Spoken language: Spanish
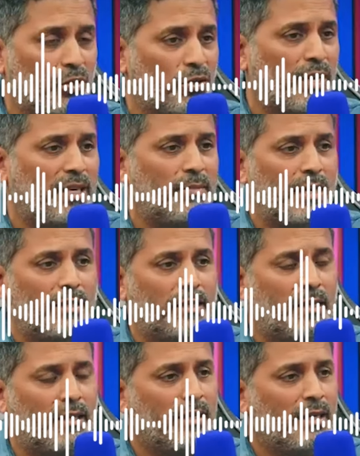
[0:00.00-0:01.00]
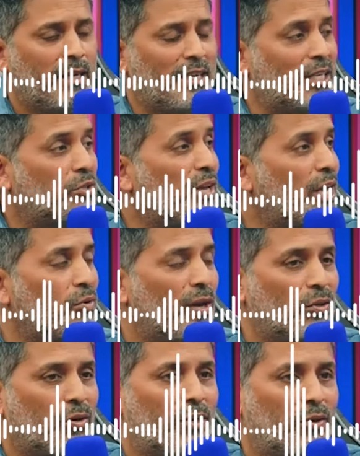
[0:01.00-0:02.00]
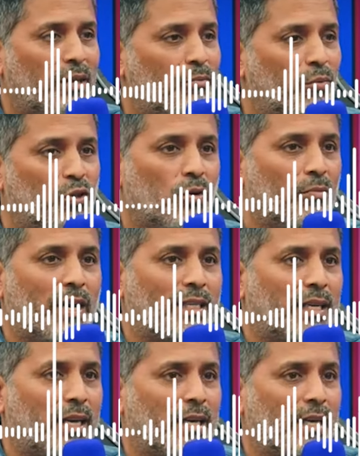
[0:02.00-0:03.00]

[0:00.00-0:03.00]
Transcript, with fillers: pero no soy animalista. Y estoy ayudando creo que mucho más